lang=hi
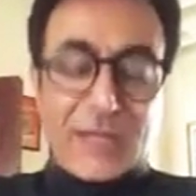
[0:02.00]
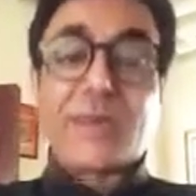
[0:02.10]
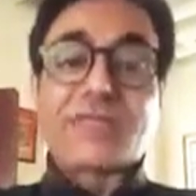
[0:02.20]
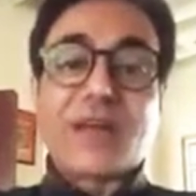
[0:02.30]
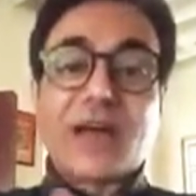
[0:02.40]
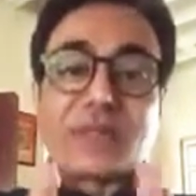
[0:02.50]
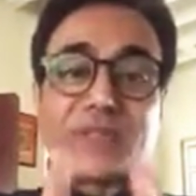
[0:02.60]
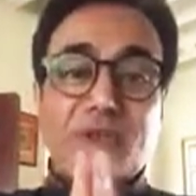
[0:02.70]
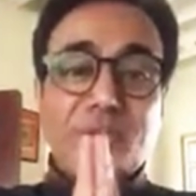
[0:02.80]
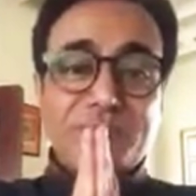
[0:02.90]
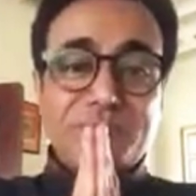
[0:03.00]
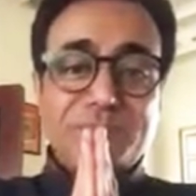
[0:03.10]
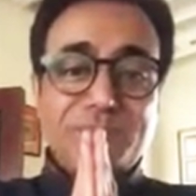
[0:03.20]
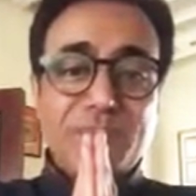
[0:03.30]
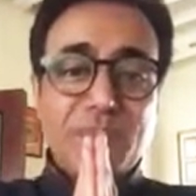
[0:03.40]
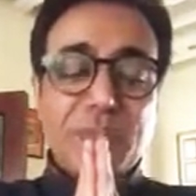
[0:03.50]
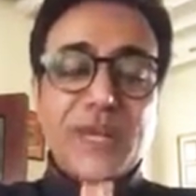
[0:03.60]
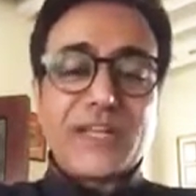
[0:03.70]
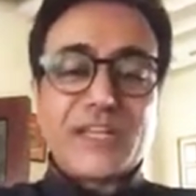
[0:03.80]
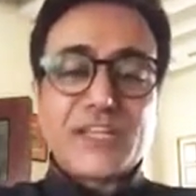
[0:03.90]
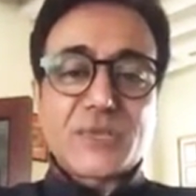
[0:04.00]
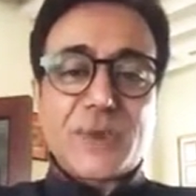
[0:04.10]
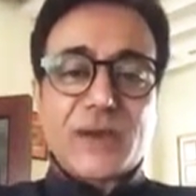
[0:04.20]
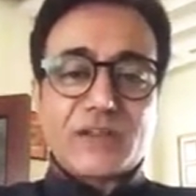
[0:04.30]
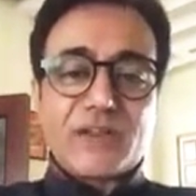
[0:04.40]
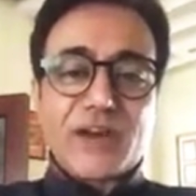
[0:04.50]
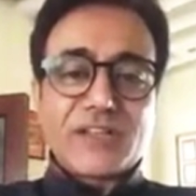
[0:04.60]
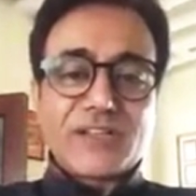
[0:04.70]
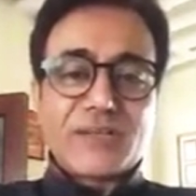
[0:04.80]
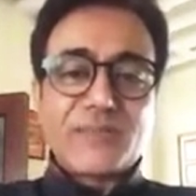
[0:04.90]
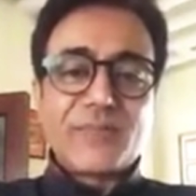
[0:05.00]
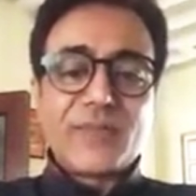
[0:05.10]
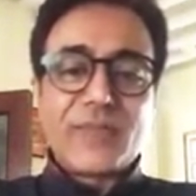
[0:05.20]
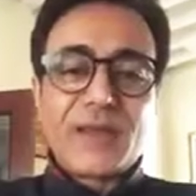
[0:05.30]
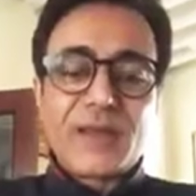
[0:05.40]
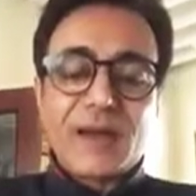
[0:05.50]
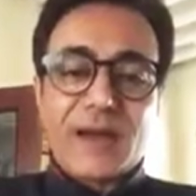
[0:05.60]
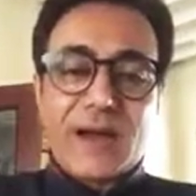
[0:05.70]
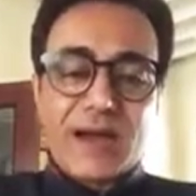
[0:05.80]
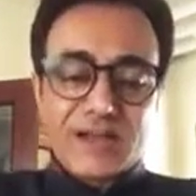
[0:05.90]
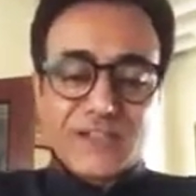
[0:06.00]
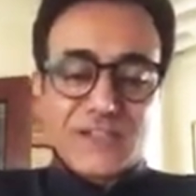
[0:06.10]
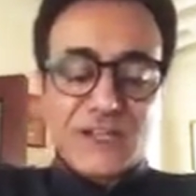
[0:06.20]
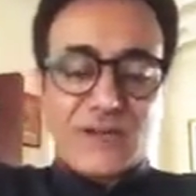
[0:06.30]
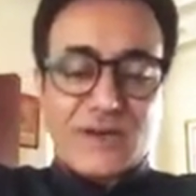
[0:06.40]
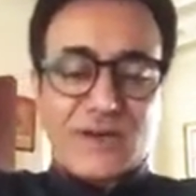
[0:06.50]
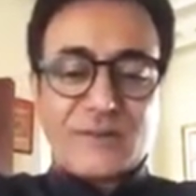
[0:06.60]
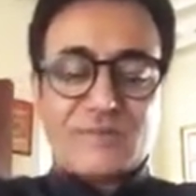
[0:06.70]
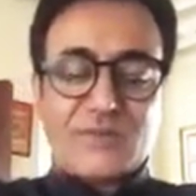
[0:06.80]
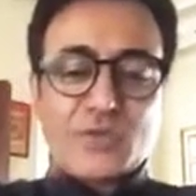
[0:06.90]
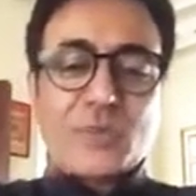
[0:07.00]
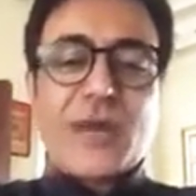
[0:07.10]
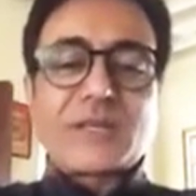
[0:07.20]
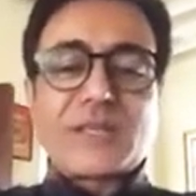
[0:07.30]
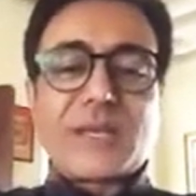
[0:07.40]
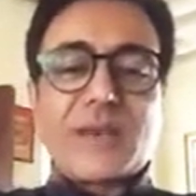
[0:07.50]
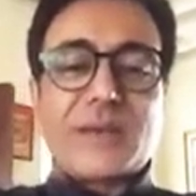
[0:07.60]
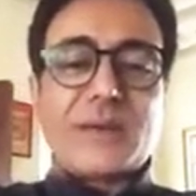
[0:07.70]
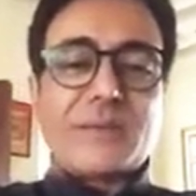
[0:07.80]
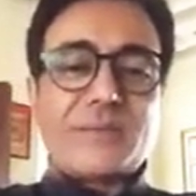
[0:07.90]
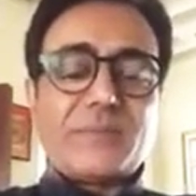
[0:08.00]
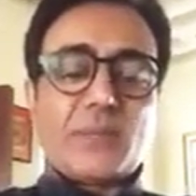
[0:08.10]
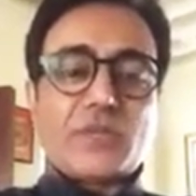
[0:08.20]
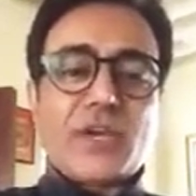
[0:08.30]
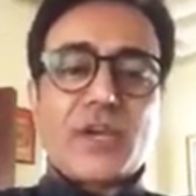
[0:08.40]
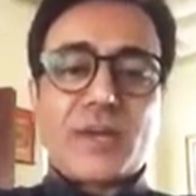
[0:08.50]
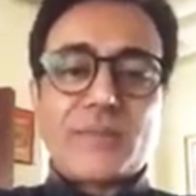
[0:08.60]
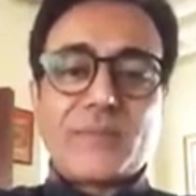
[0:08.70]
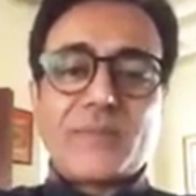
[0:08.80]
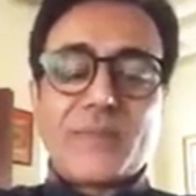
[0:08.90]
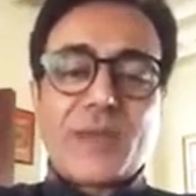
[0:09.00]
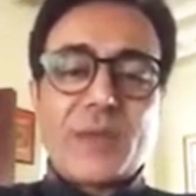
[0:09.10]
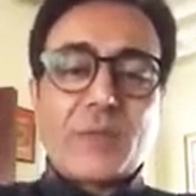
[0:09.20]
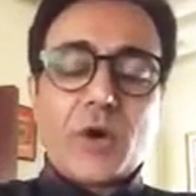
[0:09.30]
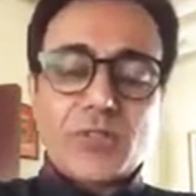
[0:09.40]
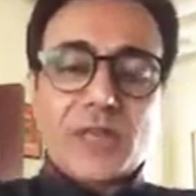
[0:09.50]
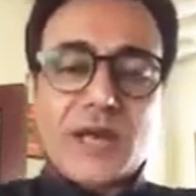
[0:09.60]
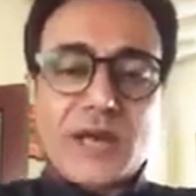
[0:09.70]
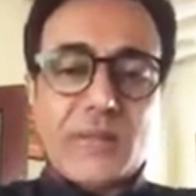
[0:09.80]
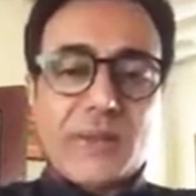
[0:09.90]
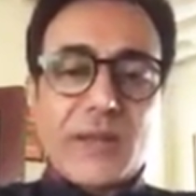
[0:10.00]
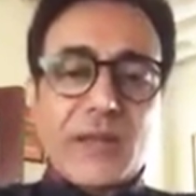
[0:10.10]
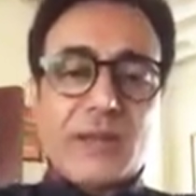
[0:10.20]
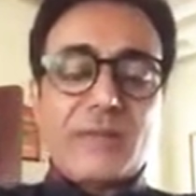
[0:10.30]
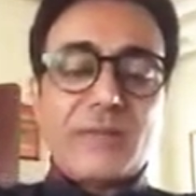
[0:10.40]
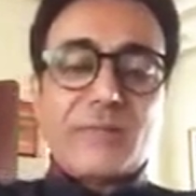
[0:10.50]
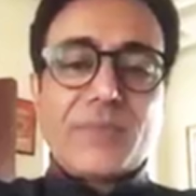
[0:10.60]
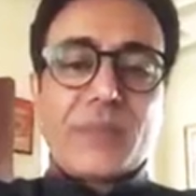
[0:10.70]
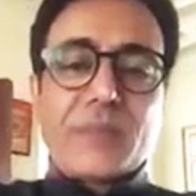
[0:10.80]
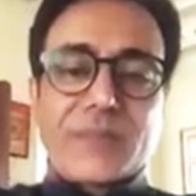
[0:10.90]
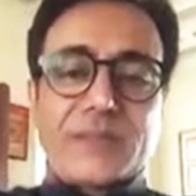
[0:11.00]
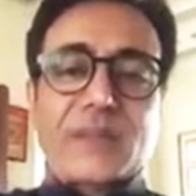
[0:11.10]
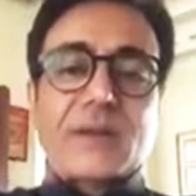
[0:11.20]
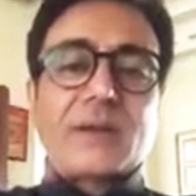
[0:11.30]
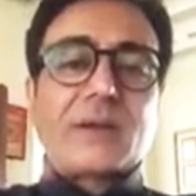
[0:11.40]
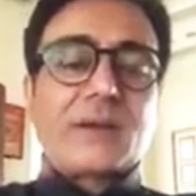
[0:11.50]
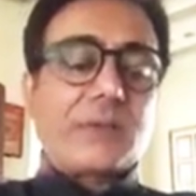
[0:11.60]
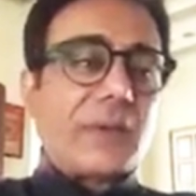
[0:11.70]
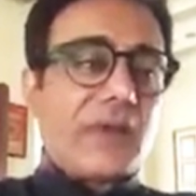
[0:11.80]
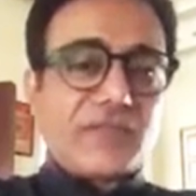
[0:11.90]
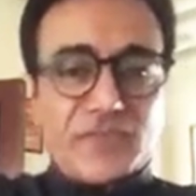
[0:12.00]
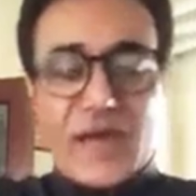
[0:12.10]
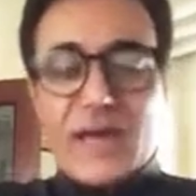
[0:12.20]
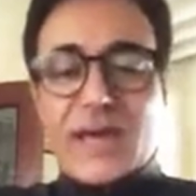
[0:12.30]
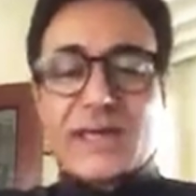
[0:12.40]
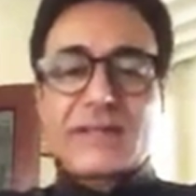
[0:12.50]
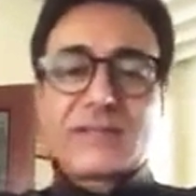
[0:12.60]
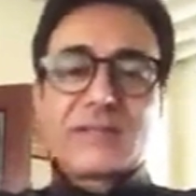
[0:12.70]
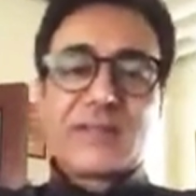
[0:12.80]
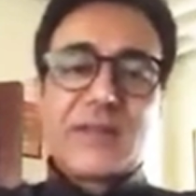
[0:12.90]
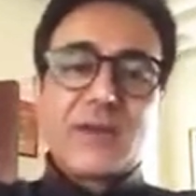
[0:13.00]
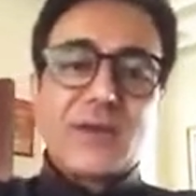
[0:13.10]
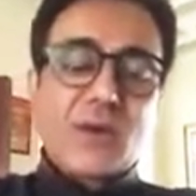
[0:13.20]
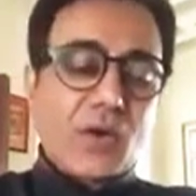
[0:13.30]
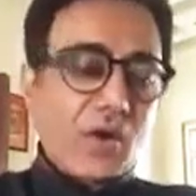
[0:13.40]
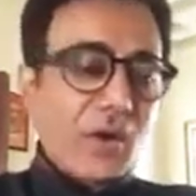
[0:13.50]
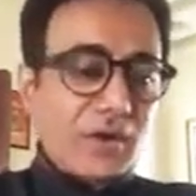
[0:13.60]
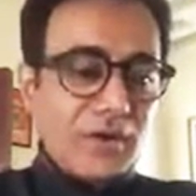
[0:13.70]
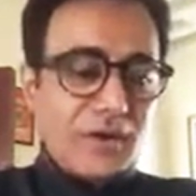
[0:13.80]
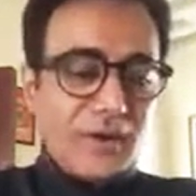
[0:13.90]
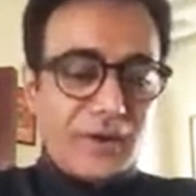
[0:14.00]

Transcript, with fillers: नमस्कार मित्रों मैं नीतीश भारद्वाज आज सुबह से मुझे बहुत सारे अपने मित्र मेरे फैंस और